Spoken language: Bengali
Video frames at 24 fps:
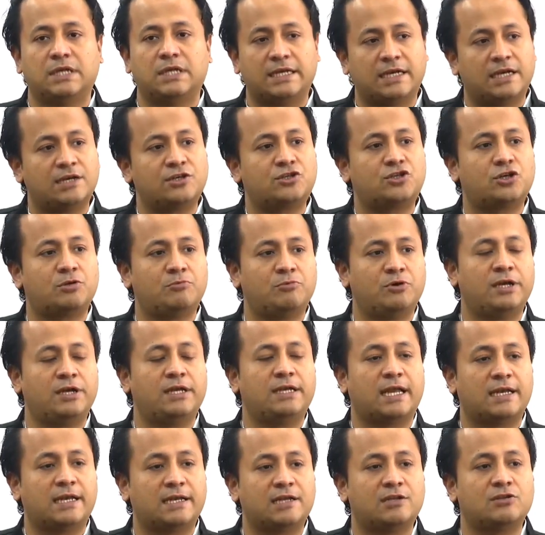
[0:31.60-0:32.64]
নানান সময়ে
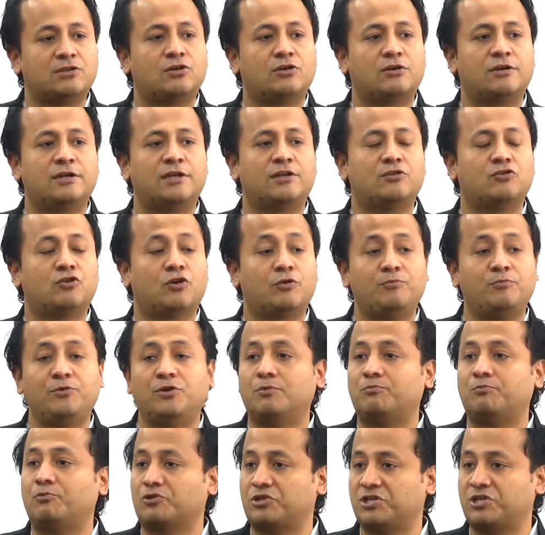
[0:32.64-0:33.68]
নানান ধরনের
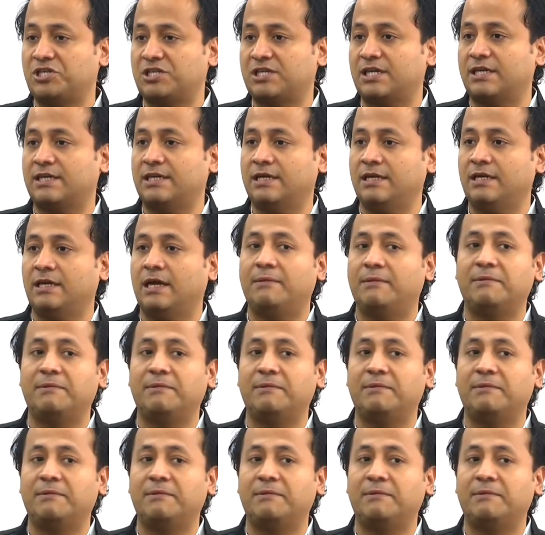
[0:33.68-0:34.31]
ধর্মীয় প্রতিষ্ঠানে